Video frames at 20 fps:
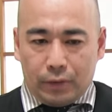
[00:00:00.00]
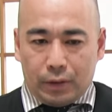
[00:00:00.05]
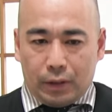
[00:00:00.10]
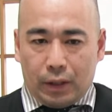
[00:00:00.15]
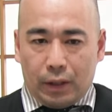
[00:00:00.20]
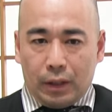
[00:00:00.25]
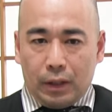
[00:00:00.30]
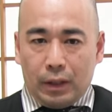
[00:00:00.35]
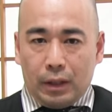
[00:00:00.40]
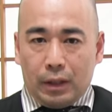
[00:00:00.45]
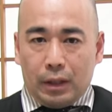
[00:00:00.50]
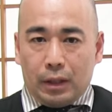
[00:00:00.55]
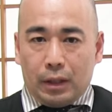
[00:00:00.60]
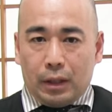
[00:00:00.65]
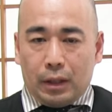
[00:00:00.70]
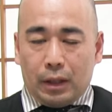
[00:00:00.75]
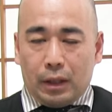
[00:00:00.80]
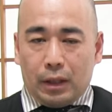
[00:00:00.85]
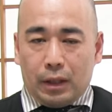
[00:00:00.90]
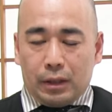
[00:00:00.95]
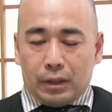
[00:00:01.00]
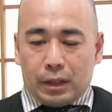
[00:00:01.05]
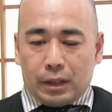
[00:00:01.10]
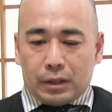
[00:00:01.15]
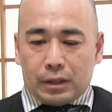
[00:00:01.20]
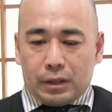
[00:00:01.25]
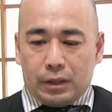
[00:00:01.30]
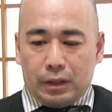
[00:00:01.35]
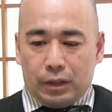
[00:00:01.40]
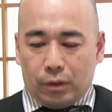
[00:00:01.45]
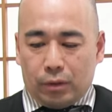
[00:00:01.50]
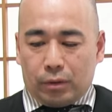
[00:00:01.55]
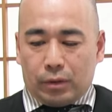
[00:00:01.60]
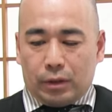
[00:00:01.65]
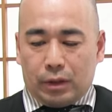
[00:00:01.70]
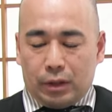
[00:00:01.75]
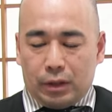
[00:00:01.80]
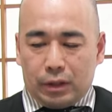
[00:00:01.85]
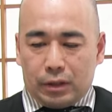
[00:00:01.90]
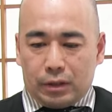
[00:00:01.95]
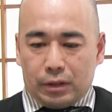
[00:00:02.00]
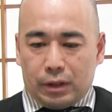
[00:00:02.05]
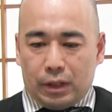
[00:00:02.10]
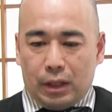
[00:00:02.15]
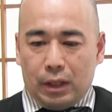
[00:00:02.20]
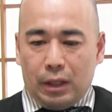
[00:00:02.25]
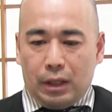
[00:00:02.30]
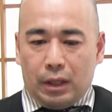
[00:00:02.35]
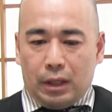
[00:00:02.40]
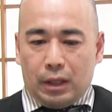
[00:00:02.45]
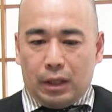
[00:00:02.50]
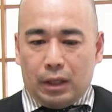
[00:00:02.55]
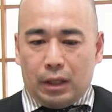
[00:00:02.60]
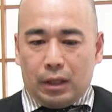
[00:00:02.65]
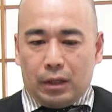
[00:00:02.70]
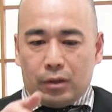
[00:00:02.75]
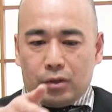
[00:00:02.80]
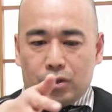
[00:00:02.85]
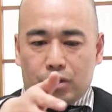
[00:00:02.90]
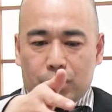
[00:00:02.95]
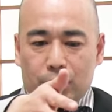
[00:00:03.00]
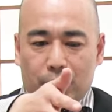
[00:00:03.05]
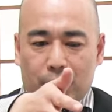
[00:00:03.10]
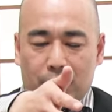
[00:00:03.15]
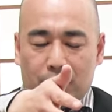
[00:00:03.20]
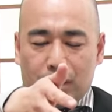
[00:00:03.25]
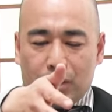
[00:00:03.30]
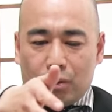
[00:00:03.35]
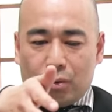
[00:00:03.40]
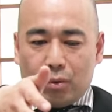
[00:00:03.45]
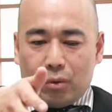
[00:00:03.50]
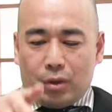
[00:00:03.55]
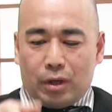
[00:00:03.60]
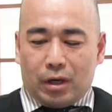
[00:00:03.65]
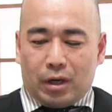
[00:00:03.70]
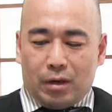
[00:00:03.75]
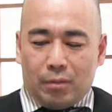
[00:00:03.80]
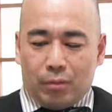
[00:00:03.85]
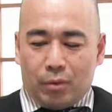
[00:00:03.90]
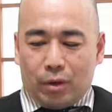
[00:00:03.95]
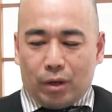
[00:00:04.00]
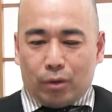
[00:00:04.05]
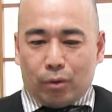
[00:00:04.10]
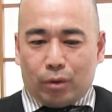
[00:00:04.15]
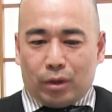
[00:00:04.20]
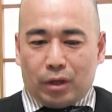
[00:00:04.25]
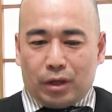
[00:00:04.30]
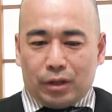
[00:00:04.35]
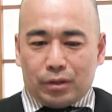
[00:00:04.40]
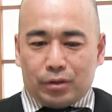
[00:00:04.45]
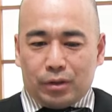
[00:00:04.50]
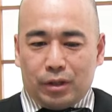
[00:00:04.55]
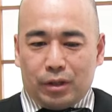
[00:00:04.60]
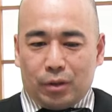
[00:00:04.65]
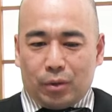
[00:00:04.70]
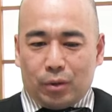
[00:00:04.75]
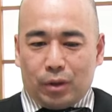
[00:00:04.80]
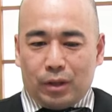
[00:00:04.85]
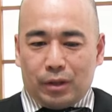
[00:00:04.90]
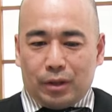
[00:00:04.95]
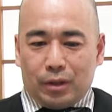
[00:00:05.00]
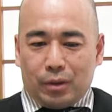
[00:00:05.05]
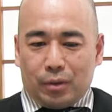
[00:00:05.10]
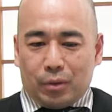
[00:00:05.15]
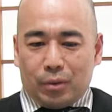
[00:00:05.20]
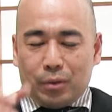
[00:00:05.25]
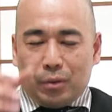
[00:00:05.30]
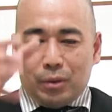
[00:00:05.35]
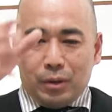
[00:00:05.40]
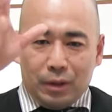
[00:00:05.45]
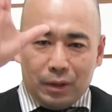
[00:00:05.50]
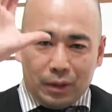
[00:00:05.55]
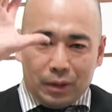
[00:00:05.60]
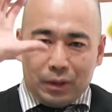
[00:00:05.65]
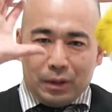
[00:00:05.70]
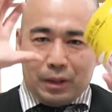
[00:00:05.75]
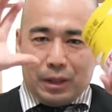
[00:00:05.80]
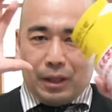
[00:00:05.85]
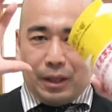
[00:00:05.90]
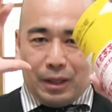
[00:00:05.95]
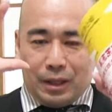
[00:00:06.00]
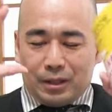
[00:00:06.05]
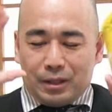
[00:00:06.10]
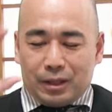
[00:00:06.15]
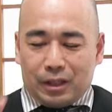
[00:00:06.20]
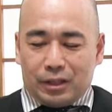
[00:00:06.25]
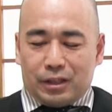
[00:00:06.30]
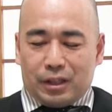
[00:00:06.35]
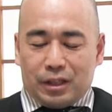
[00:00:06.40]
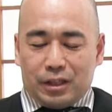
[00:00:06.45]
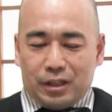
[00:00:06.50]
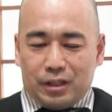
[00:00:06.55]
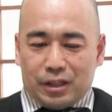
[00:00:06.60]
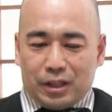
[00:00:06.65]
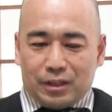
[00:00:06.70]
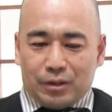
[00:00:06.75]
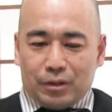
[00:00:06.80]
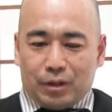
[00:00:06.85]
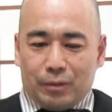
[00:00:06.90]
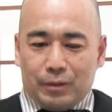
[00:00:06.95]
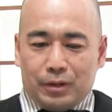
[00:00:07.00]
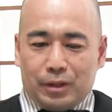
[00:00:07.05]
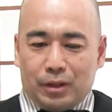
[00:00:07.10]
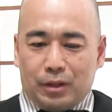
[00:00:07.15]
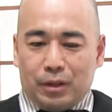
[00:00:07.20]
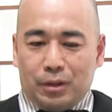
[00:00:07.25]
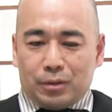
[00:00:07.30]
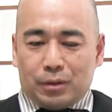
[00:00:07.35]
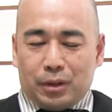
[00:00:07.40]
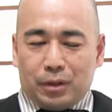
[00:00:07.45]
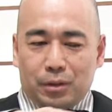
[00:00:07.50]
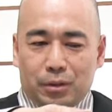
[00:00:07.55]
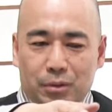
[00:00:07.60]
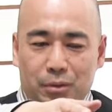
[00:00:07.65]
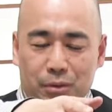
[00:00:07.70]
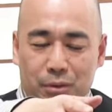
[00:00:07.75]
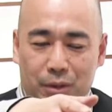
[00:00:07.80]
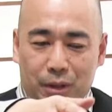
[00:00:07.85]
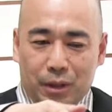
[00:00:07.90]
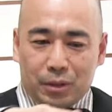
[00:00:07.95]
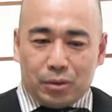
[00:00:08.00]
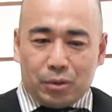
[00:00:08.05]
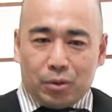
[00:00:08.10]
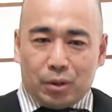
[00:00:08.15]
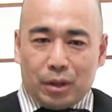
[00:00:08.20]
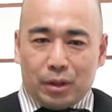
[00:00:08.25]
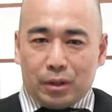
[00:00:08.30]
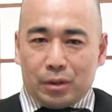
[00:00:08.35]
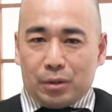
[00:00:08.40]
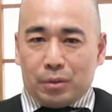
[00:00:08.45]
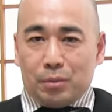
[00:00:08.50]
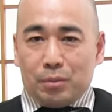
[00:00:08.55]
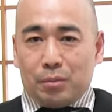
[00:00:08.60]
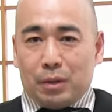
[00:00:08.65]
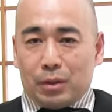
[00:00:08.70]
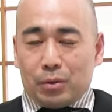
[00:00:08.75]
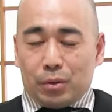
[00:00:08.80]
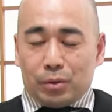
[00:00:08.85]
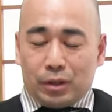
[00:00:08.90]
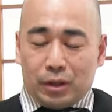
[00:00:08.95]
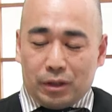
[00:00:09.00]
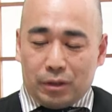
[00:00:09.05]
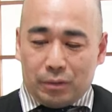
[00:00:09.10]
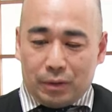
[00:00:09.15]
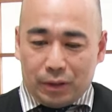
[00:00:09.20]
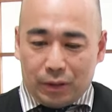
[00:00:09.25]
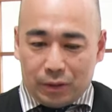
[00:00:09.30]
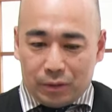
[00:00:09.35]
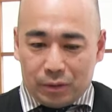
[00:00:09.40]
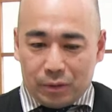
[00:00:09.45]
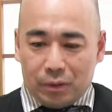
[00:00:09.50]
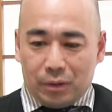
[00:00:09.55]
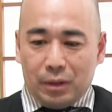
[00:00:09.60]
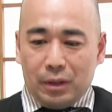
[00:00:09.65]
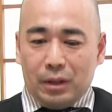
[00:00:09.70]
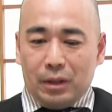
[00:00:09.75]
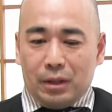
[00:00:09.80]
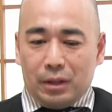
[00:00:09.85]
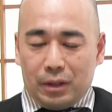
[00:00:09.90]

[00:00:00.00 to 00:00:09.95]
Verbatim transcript: ね、えー、雑誌によってですね、えー、実はあのこの赤ん坊がどっかから連れてこられて、この、えー、写真撮影のためにセッティングされてる映像が暴露されてるわけですよ。